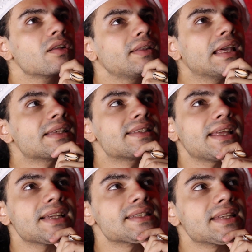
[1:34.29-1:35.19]

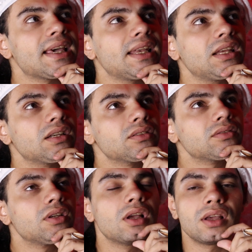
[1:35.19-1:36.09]
terceira série.
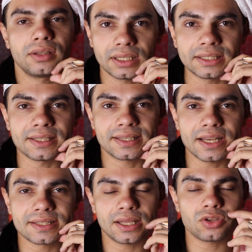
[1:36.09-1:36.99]
Na
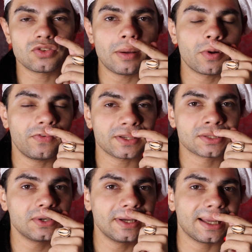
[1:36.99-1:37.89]
terceira série, eu tinha uma
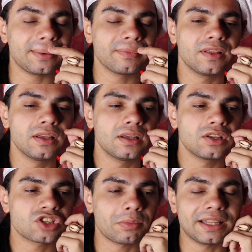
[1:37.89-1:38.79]
professora
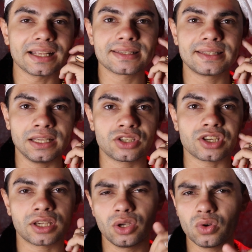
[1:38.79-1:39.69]
chamada
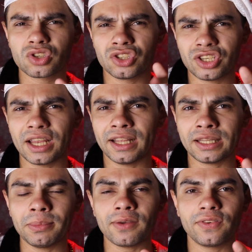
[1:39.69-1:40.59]
Cíntia, que hoje em dia ela é
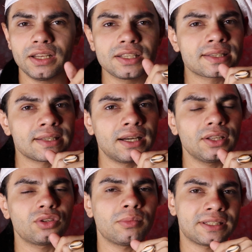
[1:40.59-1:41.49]
até minha filha de
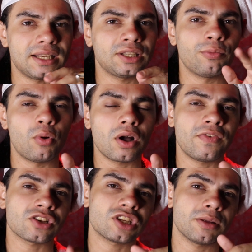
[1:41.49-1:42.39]
santo, mas ela está um pouco
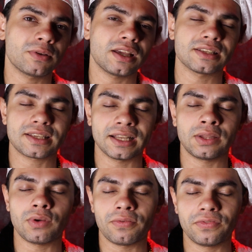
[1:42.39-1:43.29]
afastada porque ela, ela
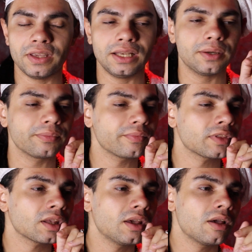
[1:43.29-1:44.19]
teve uma filha.
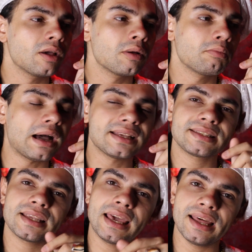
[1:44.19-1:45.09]

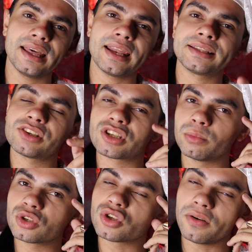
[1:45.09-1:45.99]
Mas ela era
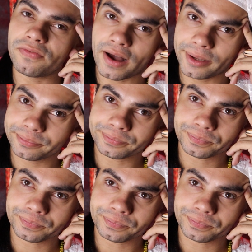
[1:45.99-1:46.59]
testemunha de Jeová.